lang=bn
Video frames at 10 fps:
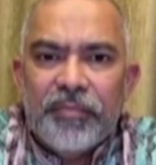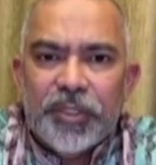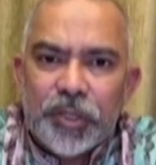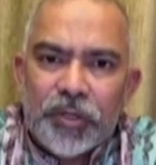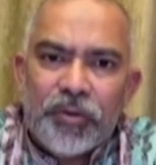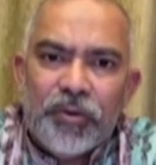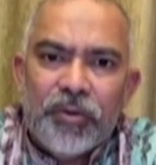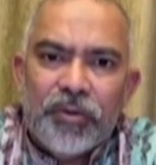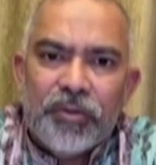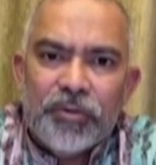বিষয়গুলো
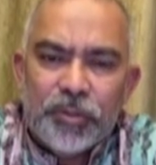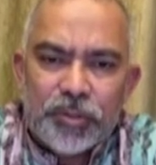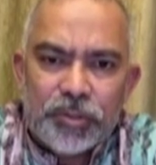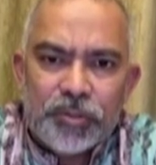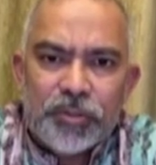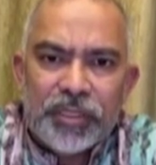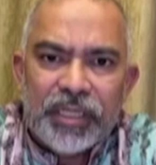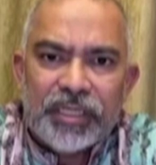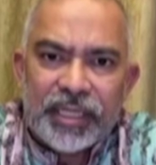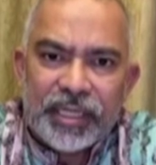দোষ ত্রুটি
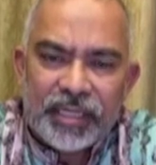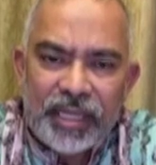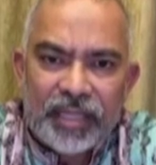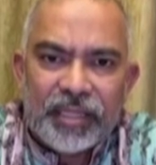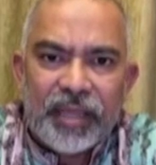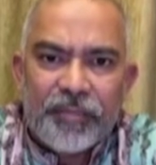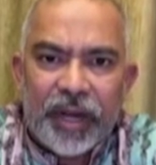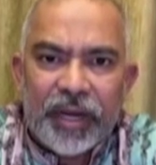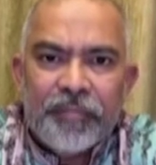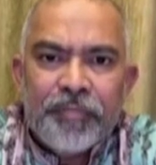সেটা থাকতেই
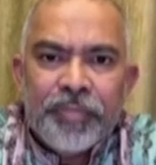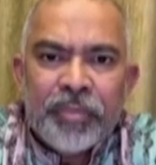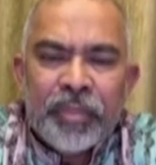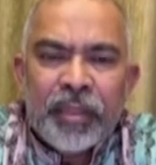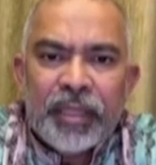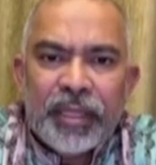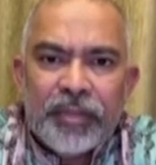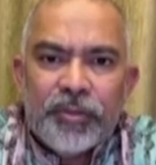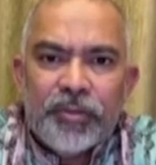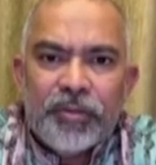পারে
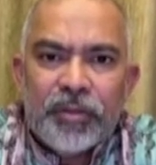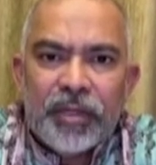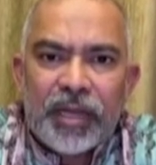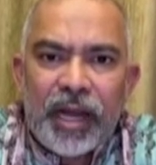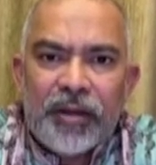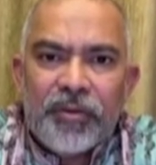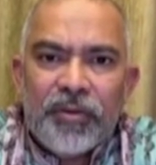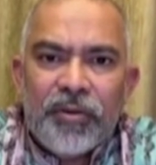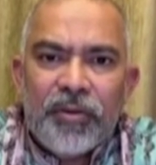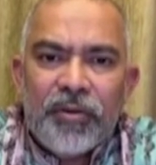কিন্তু কারো
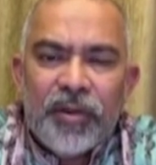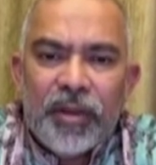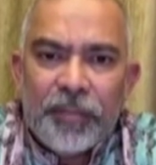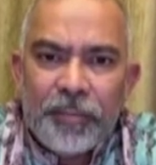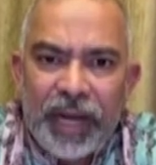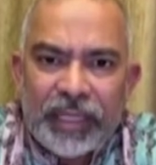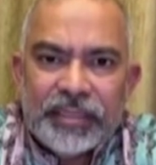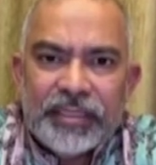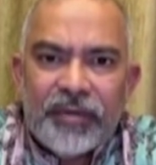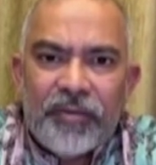বাদ
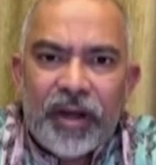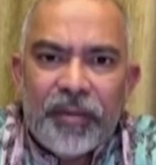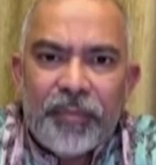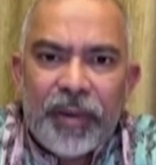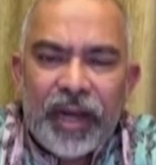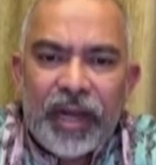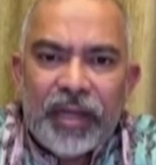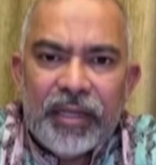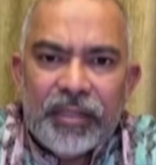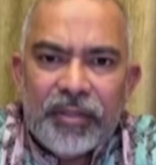যাওয়া বা
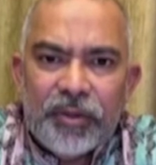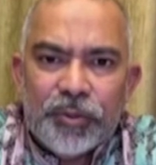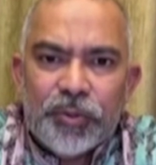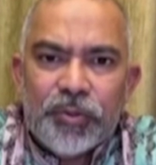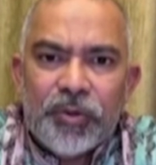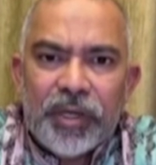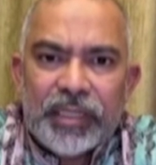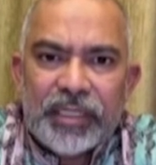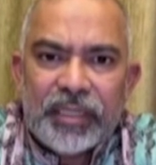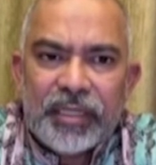নতুন করে
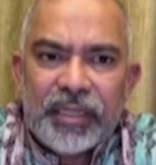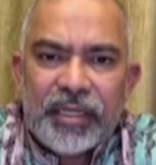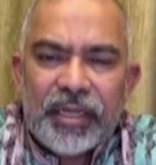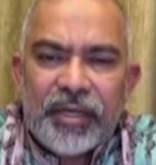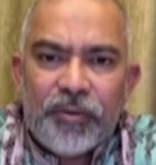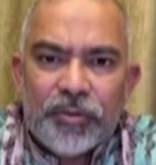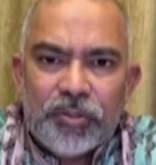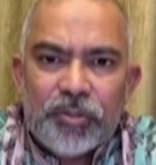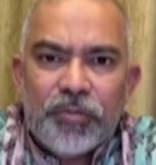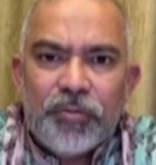যাদেরকে
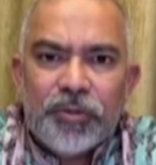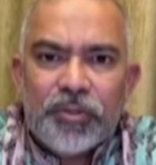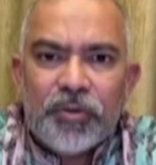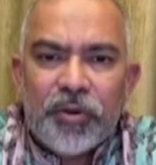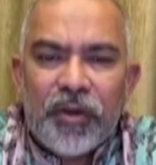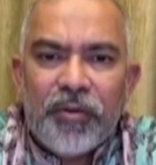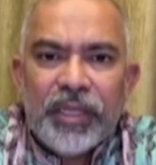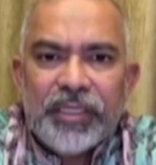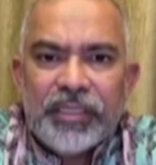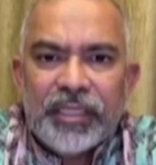অন্তর্ভুক্ত করা
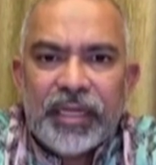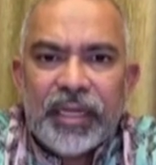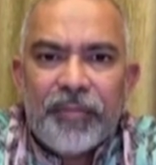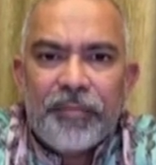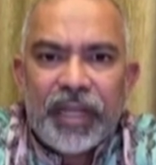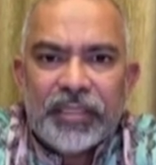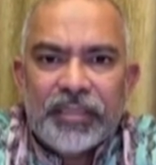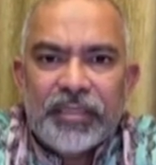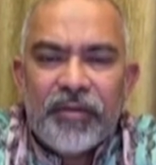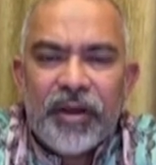হয় সেটা বাদ
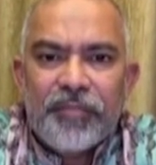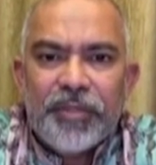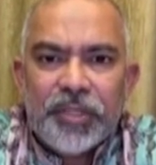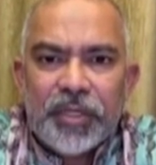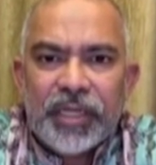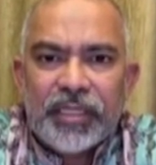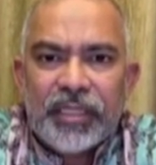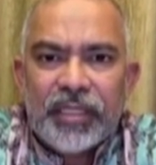যাওয়ার বিষয়টা